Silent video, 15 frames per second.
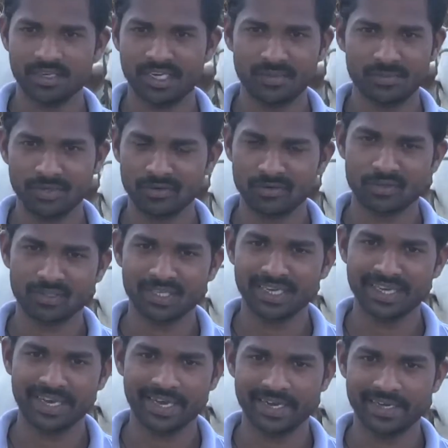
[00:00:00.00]
నా పేరు కొత్త
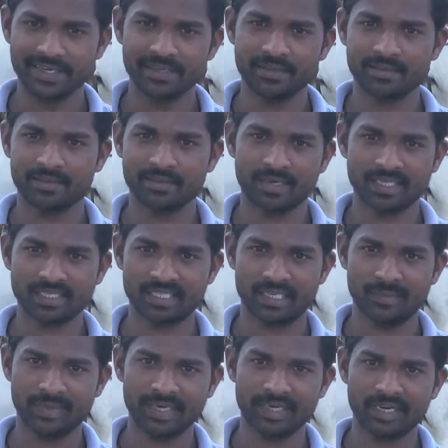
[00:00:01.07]
లింగారెడ్డి
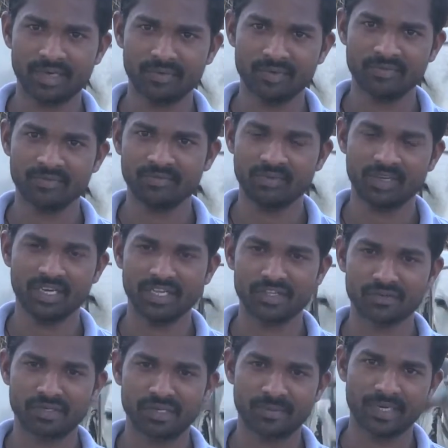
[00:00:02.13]
నర్సకపేట గ్రామం
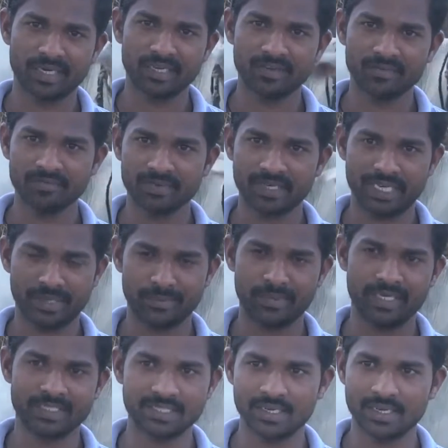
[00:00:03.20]
ఇల్లంతకొండ మండలం
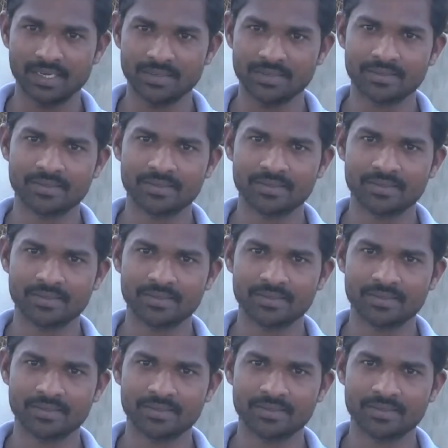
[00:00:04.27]
కరీంనగర్ జిల్లా